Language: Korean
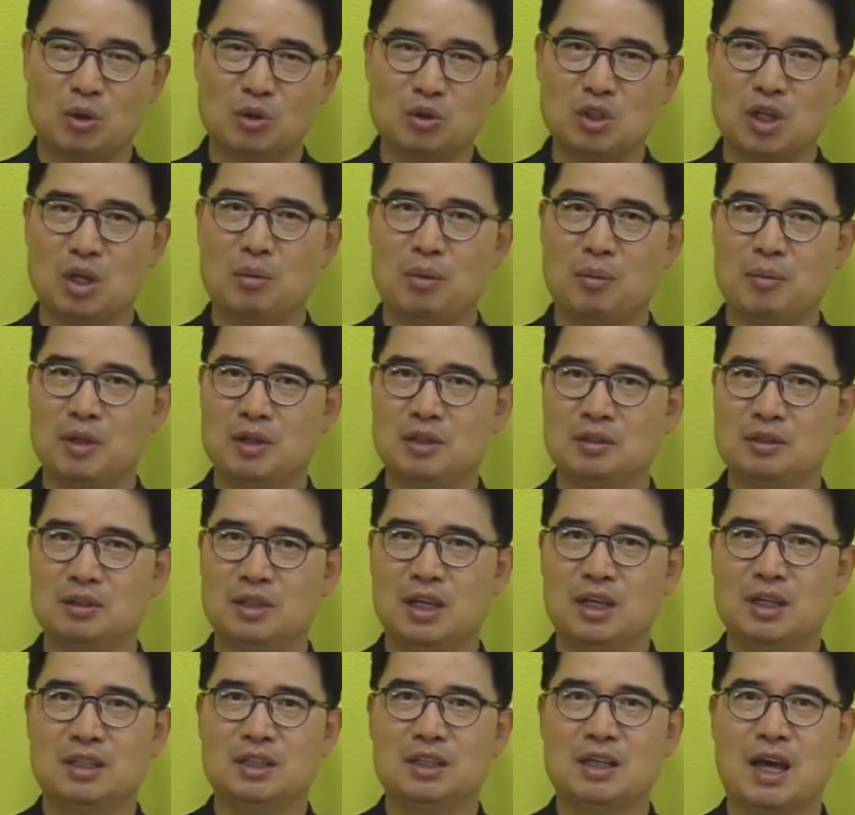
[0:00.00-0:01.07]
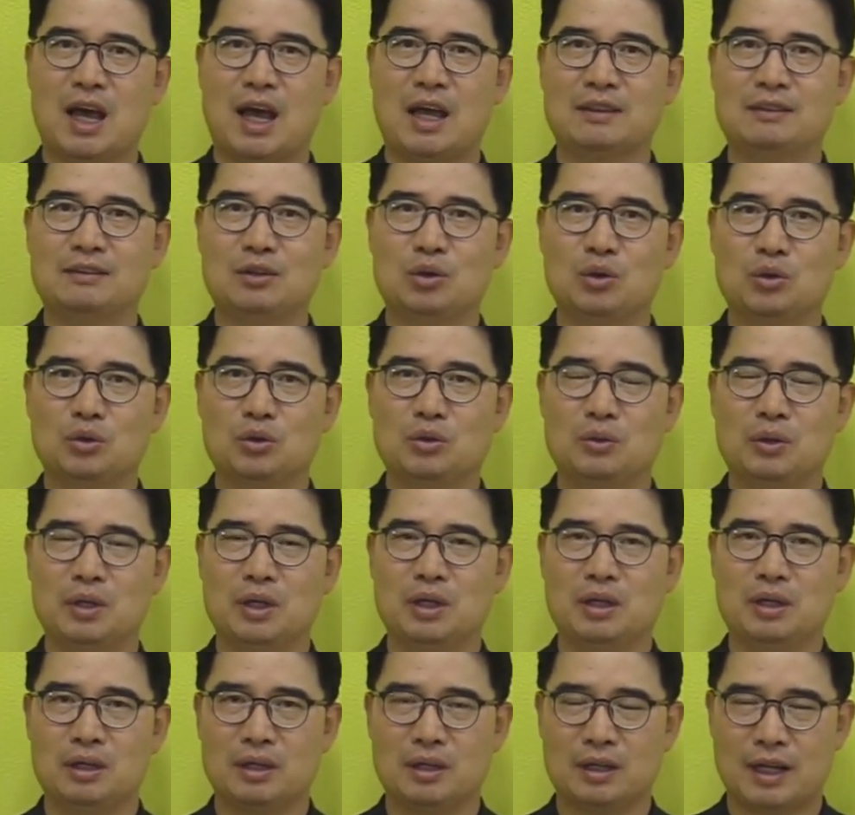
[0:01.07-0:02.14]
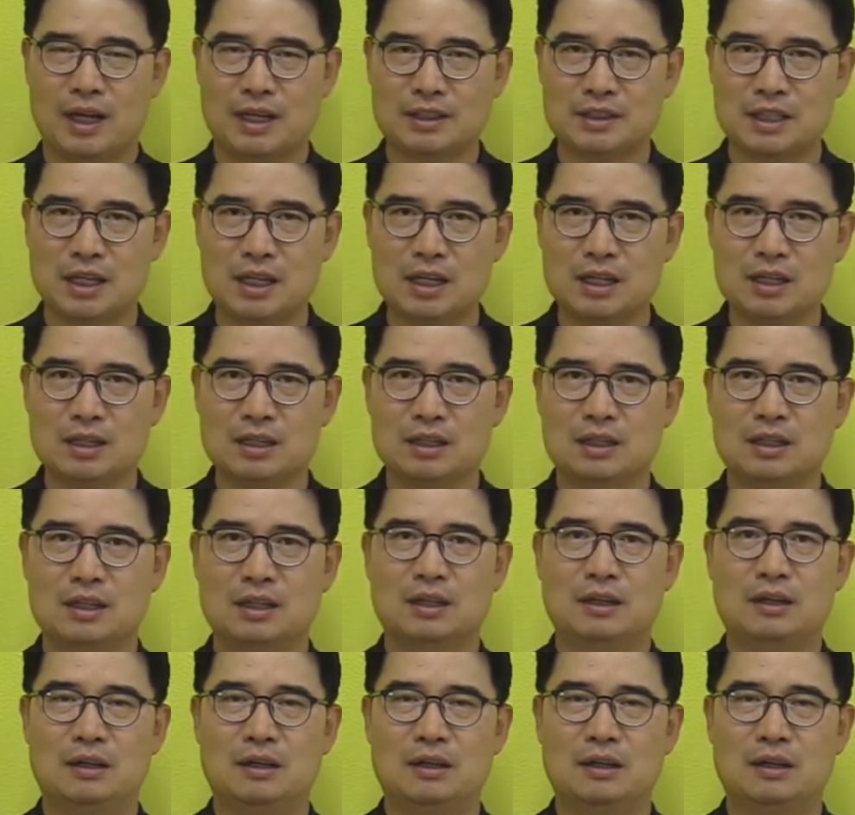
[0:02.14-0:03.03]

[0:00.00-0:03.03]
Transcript: 어떻게 보면은 이 안디옥 교회 가장